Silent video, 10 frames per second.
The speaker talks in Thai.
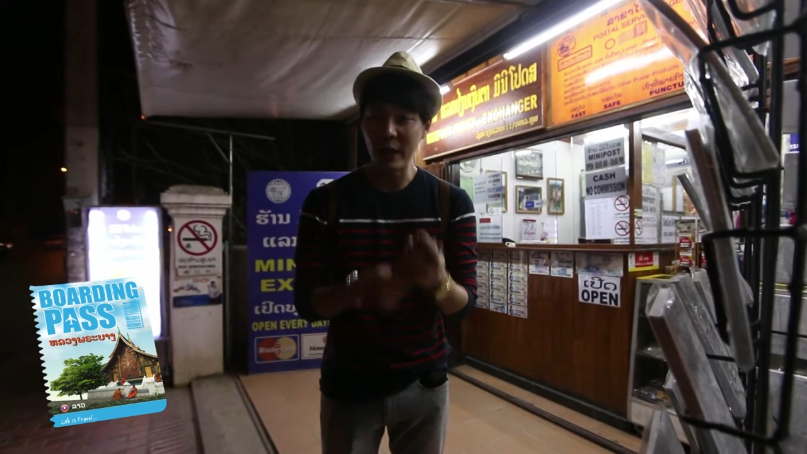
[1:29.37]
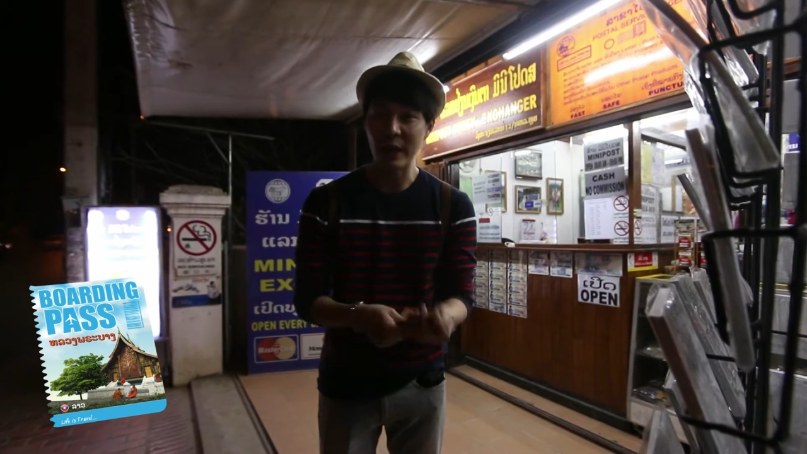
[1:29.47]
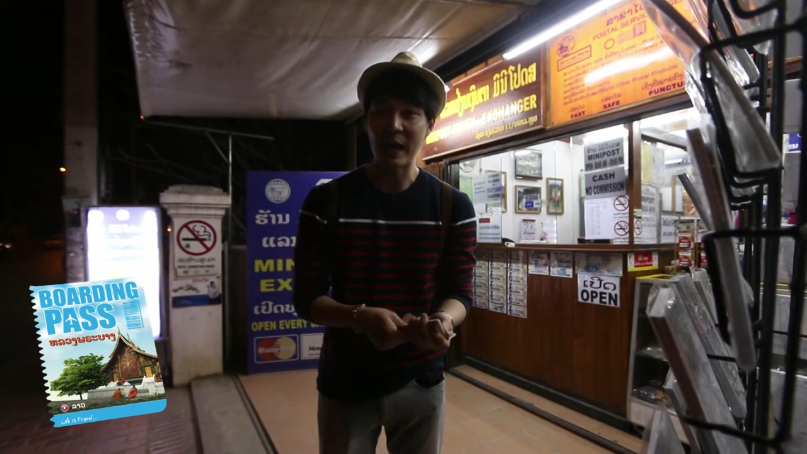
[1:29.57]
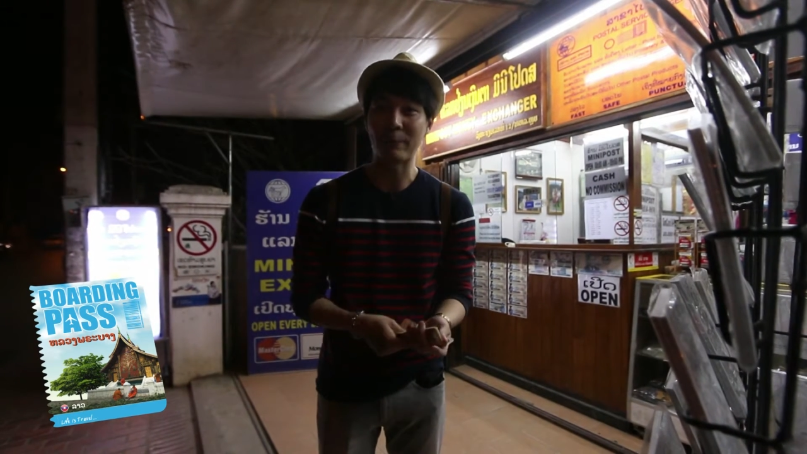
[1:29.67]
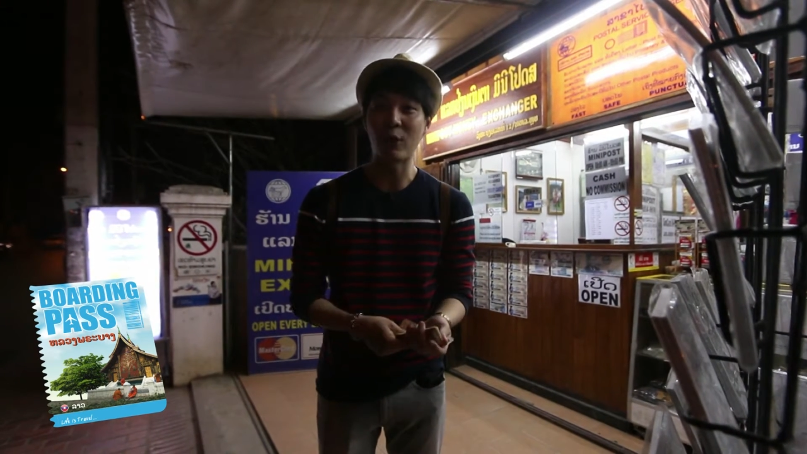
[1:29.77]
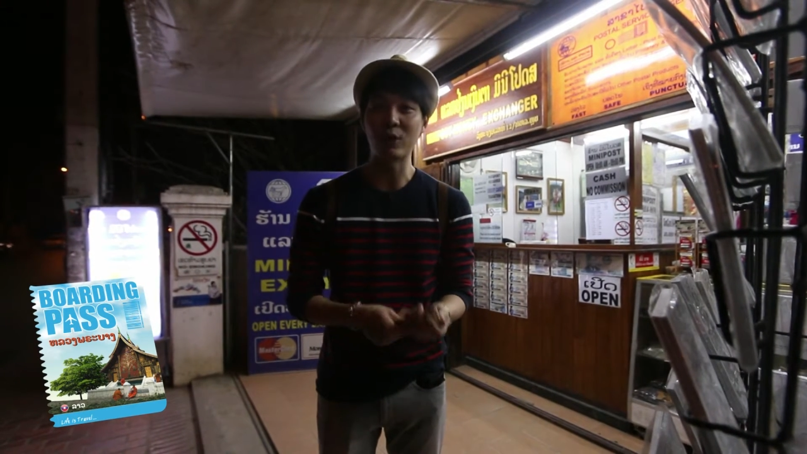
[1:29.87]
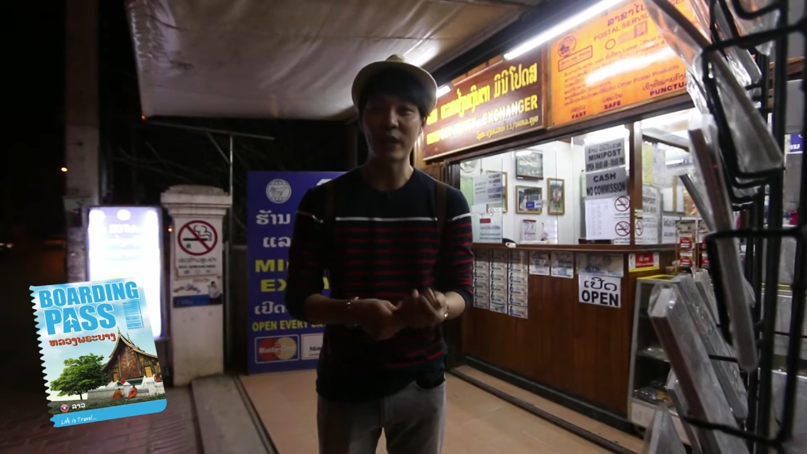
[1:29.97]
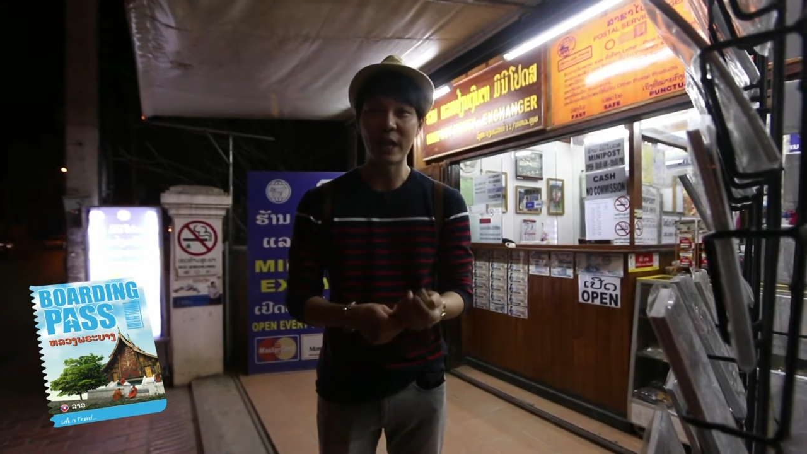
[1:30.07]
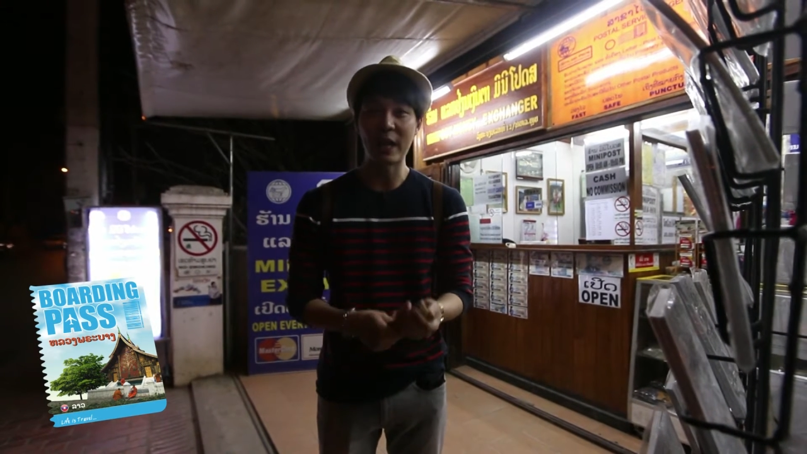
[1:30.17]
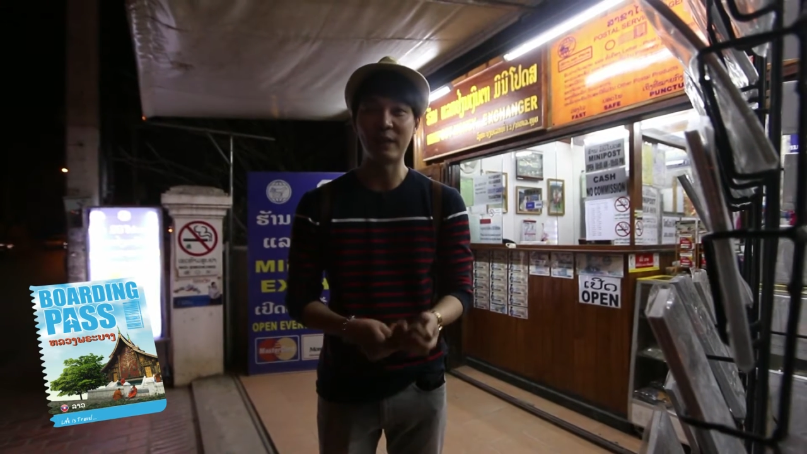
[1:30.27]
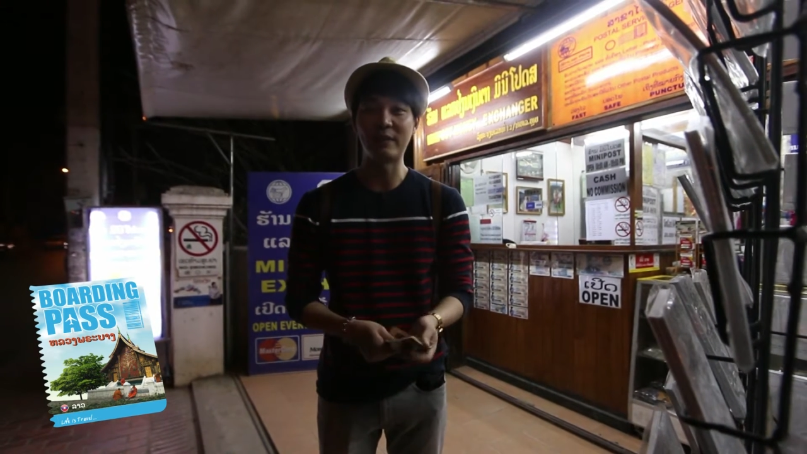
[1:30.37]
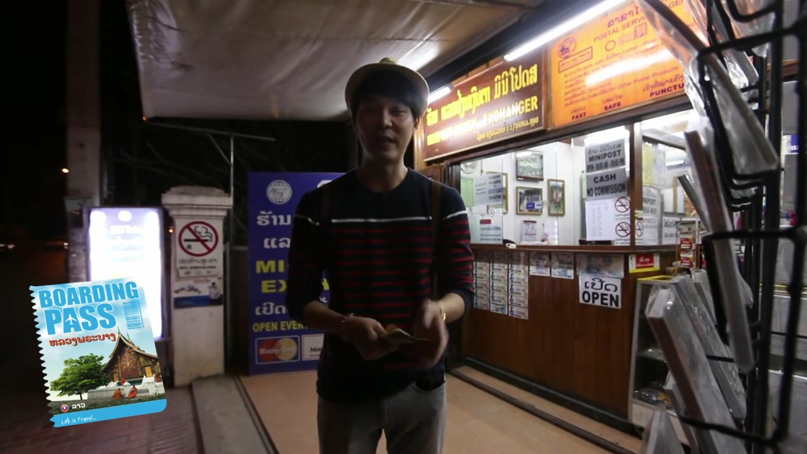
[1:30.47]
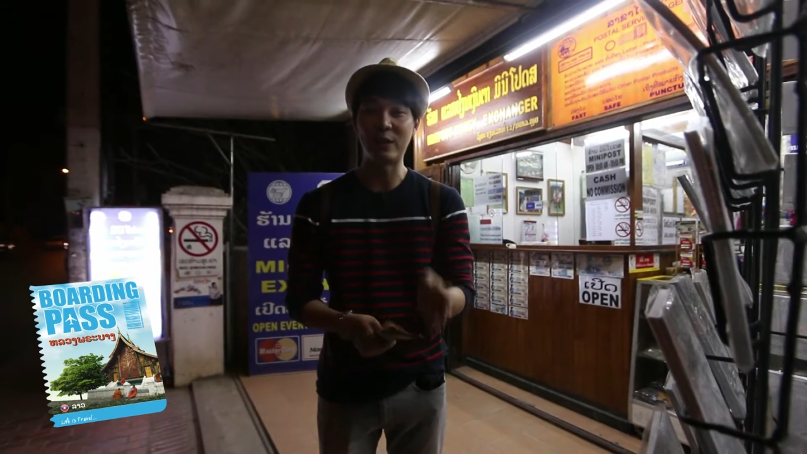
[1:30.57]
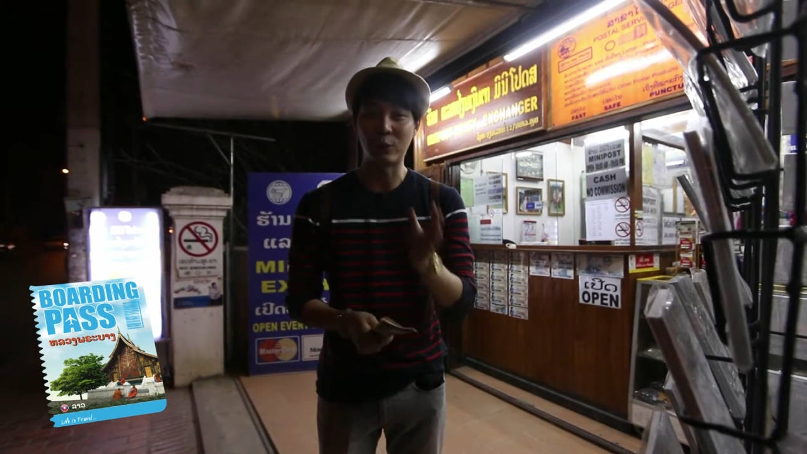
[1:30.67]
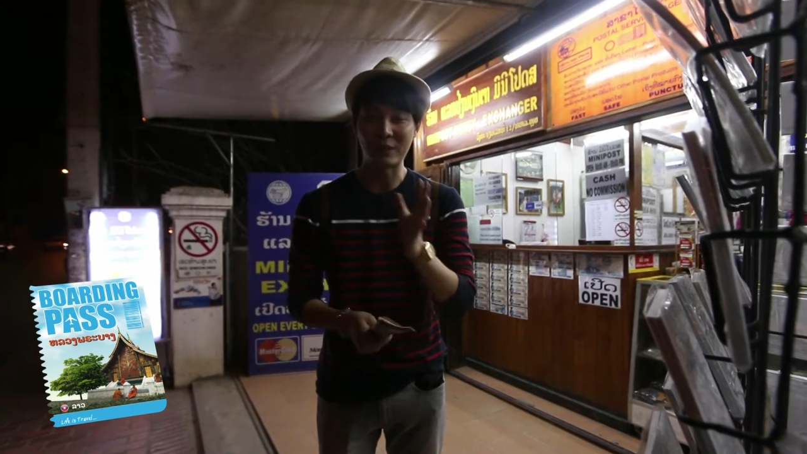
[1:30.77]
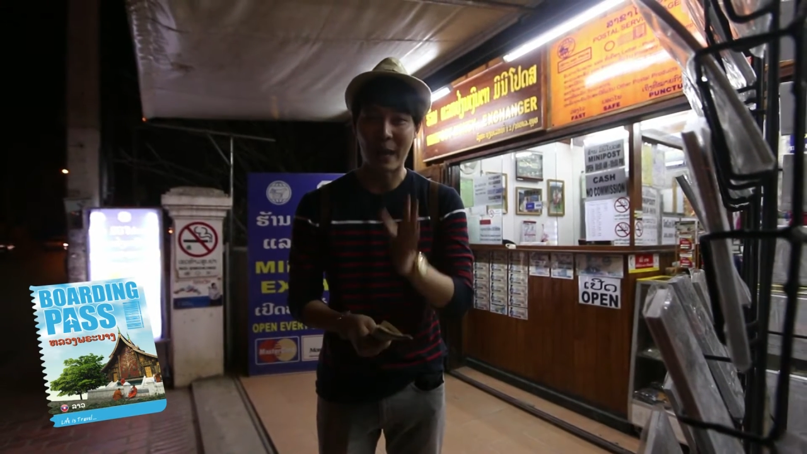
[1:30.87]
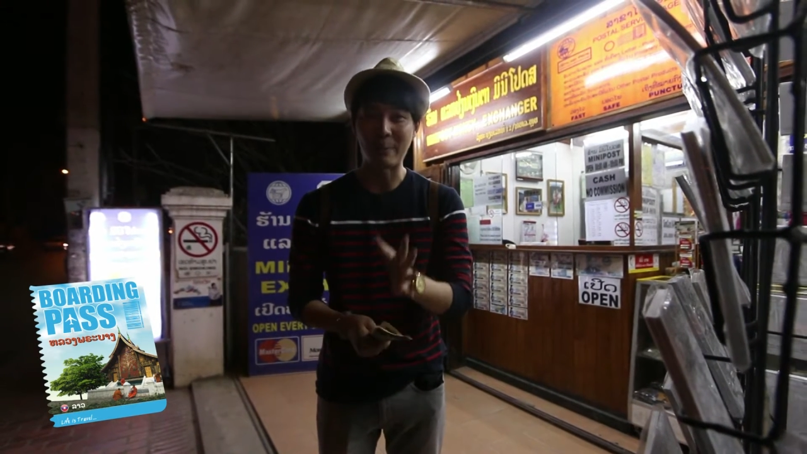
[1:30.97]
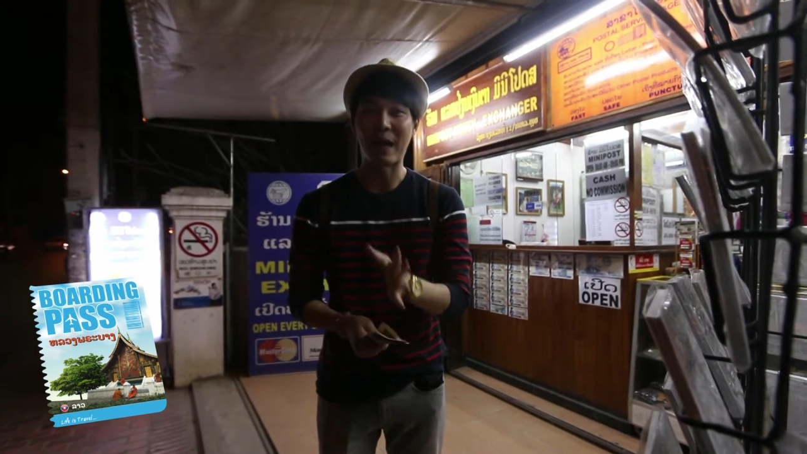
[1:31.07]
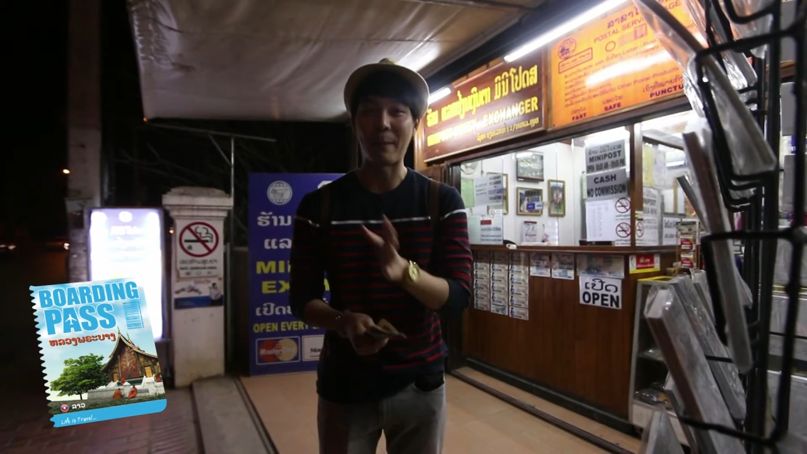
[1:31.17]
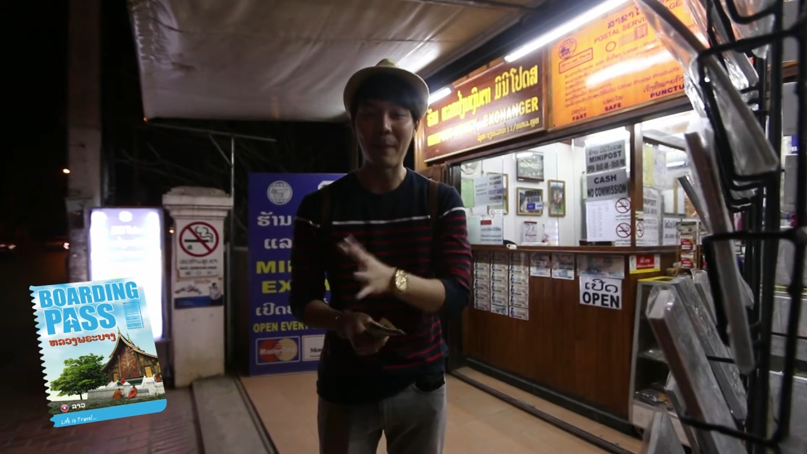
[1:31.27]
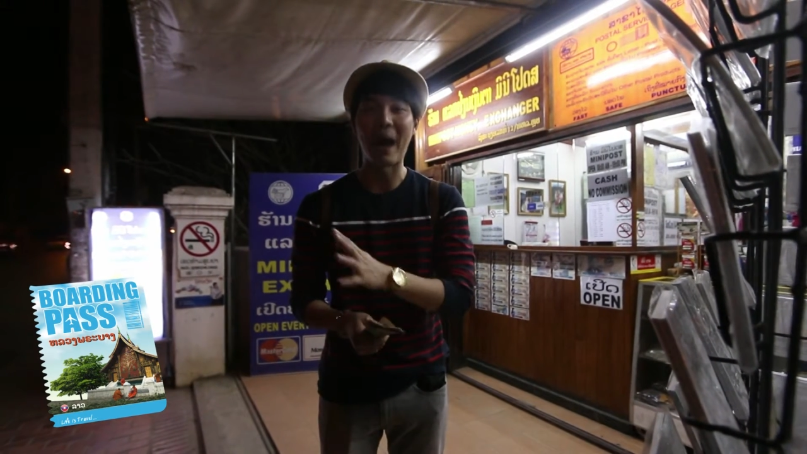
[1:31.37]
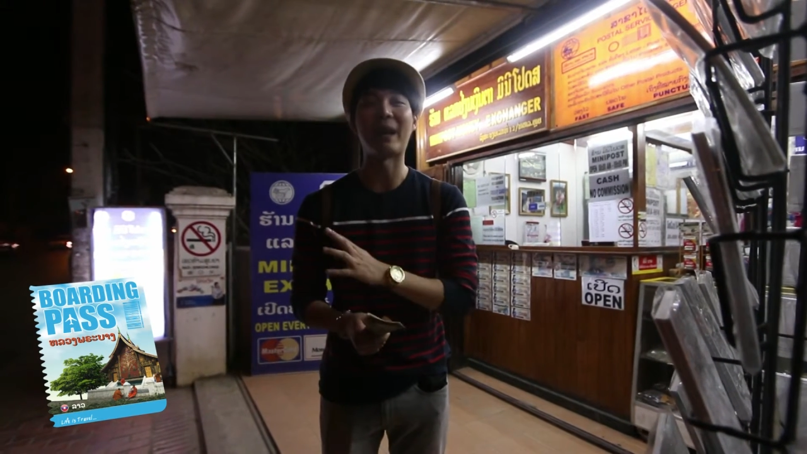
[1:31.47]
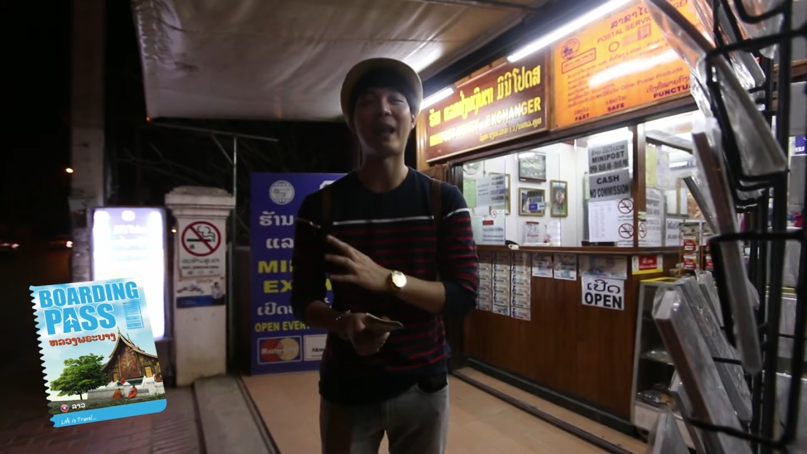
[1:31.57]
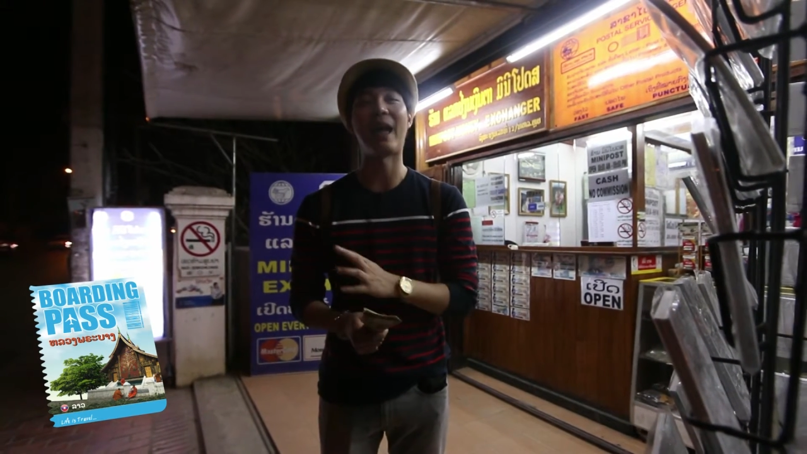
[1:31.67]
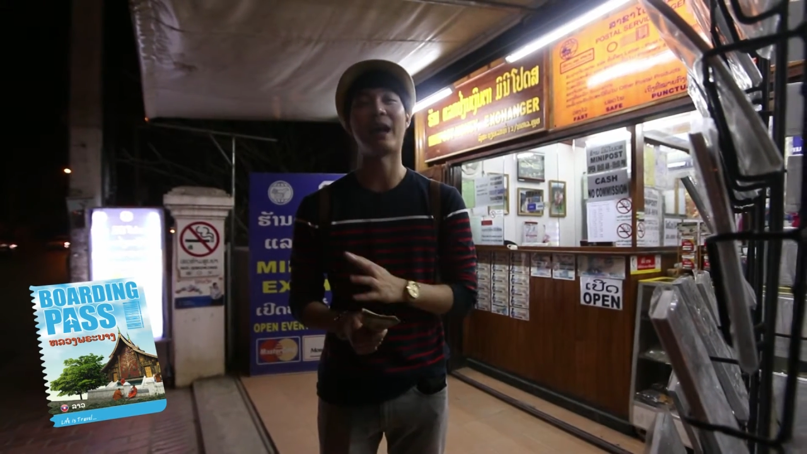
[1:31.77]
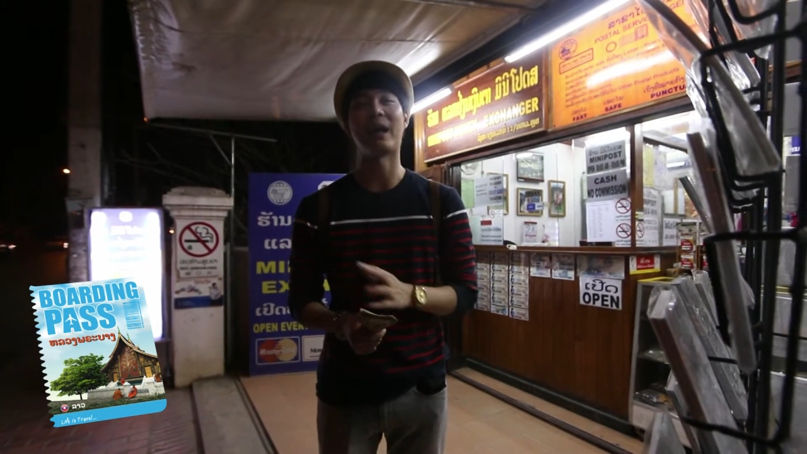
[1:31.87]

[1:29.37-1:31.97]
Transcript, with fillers: นี่นะครับต้องใช้เงิน 4.33 บาทแรก